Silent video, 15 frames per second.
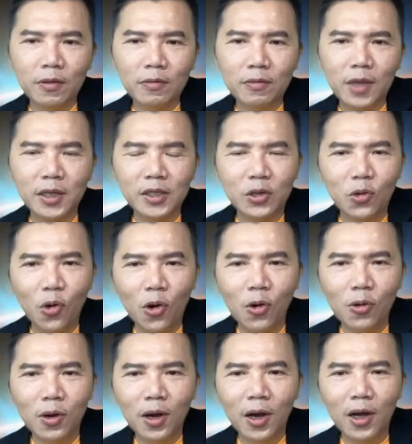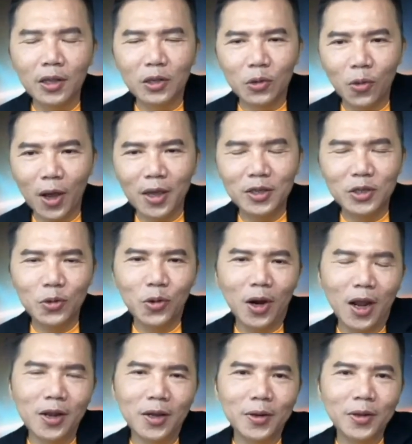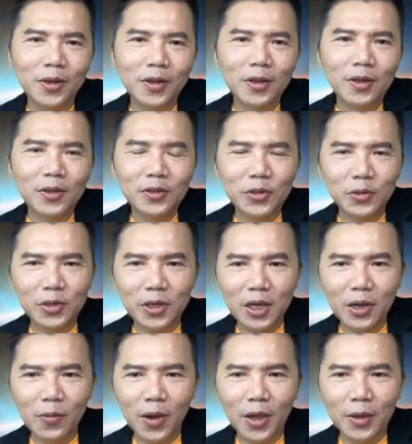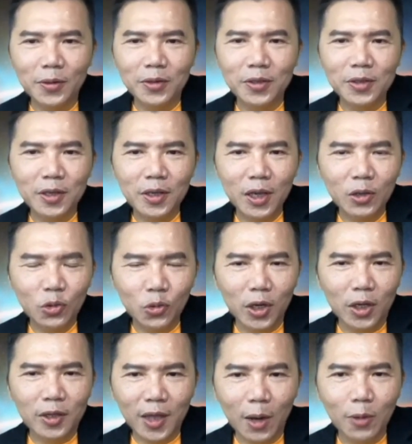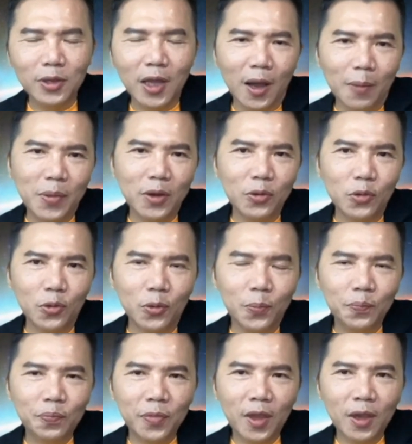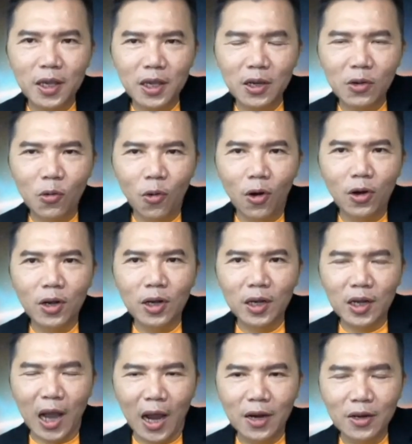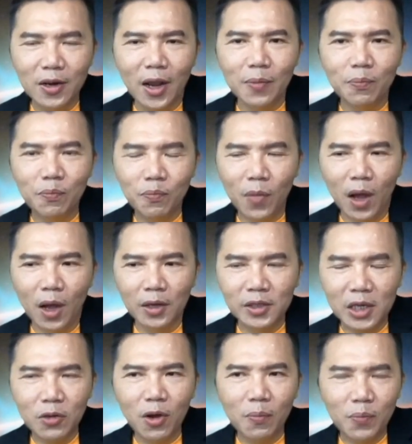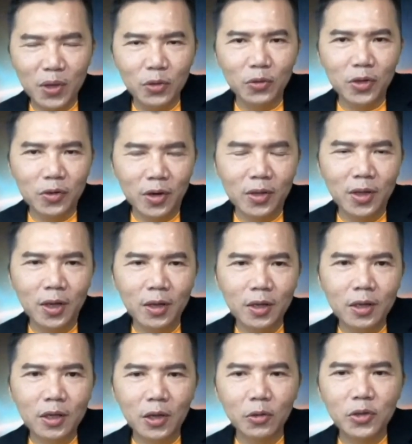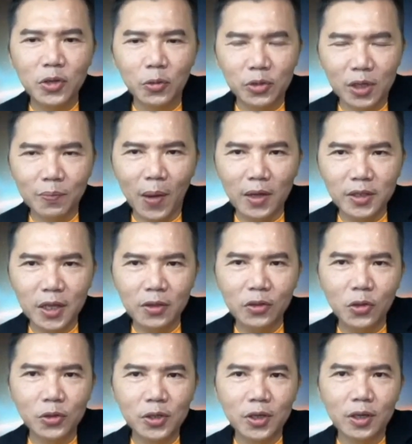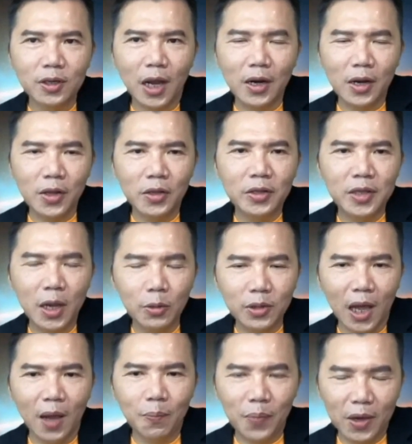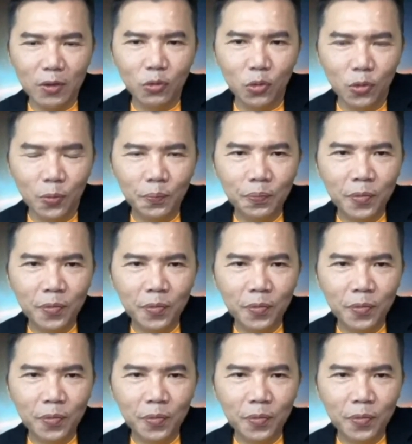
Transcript: 但是过后很快就回来了，就是因为印度的 Delta 病毒，英国感染啊新冠病毒的人呢，有九十八千都是感染了 Delta 病毒，